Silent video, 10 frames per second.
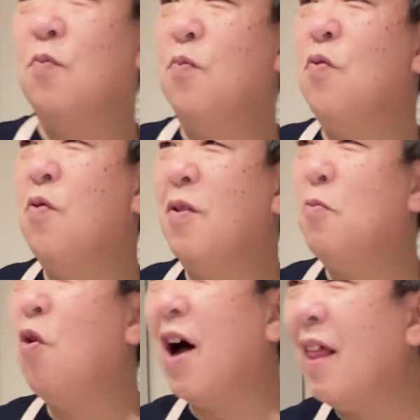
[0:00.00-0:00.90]
มั่ว
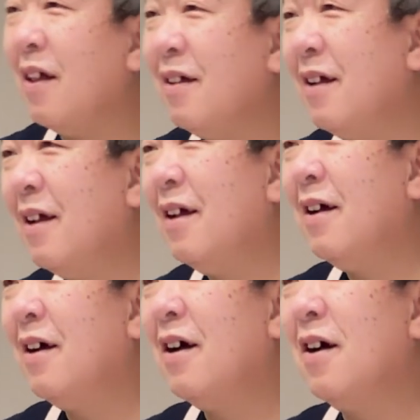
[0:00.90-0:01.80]
งวดง
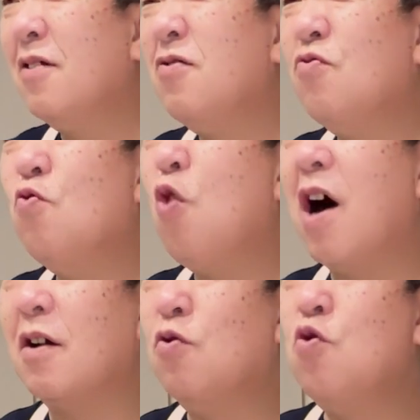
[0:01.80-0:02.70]
วดงว
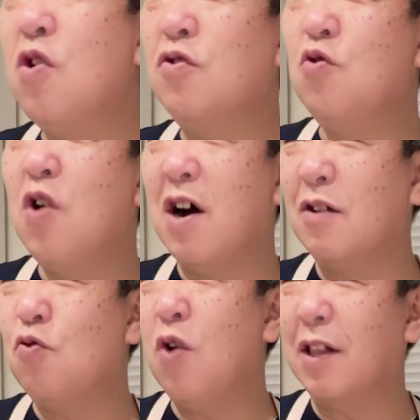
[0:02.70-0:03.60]
ดงวด
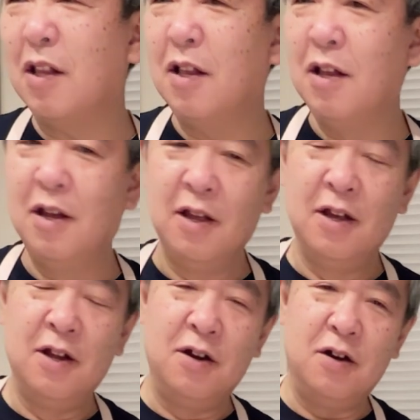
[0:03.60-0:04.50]
งวด
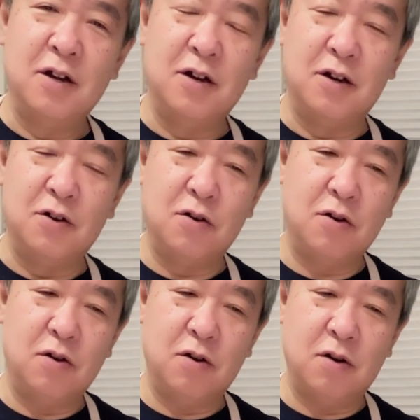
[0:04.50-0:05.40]
โล
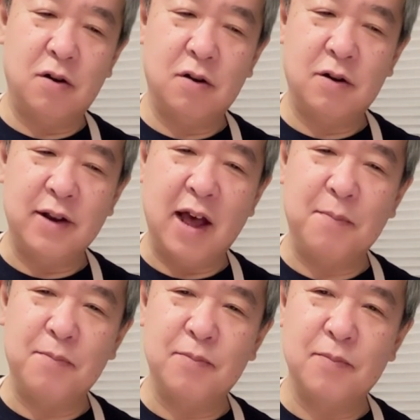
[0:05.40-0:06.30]

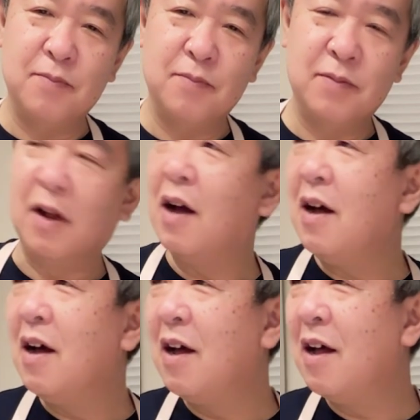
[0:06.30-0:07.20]
น้ำฮะ
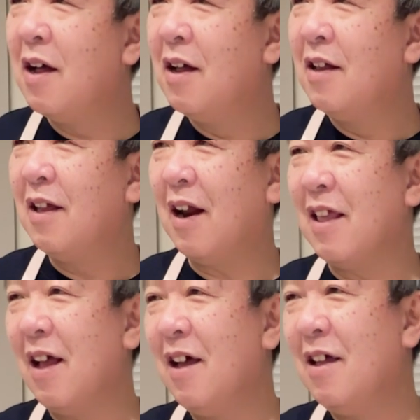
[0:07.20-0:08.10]
อะไร
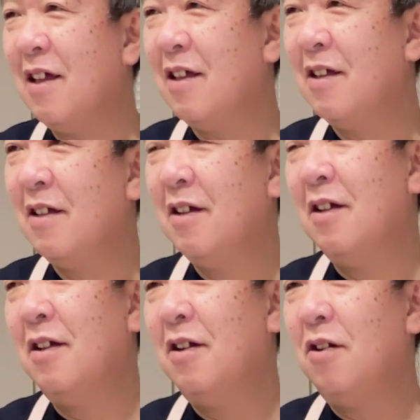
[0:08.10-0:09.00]
นะ
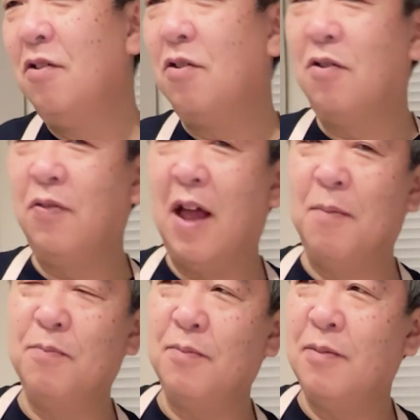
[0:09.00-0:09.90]
โล
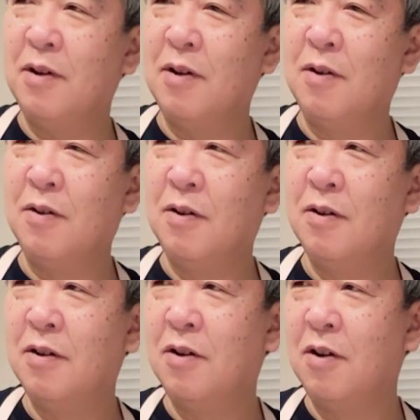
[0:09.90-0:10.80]

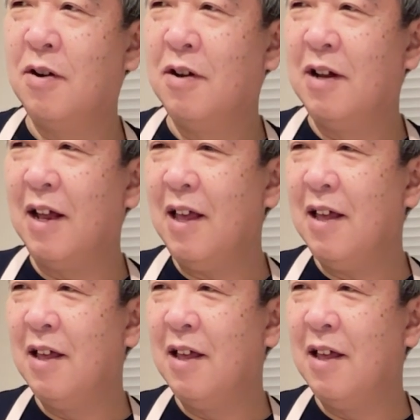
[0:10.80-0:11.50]
น้ำเอ๊ะ